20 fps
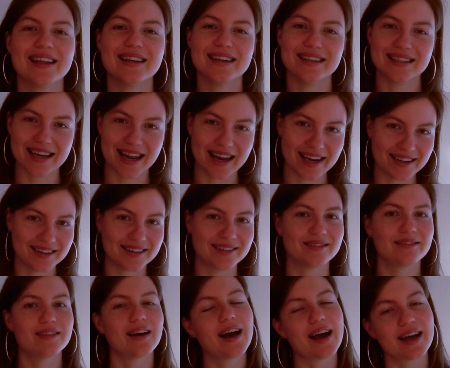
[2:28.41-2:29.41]

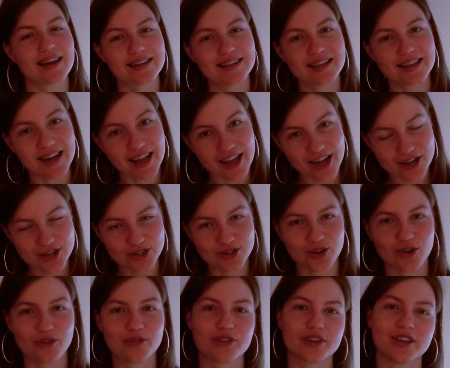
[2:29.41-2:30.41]
denn
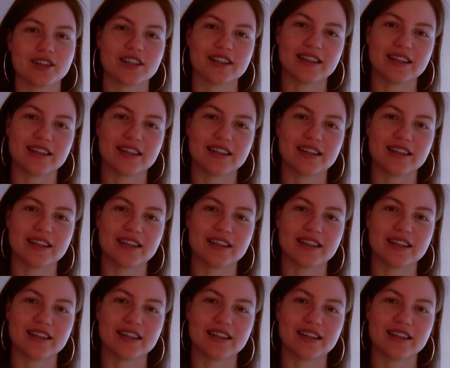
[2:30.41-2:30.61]
Antinährstoffe,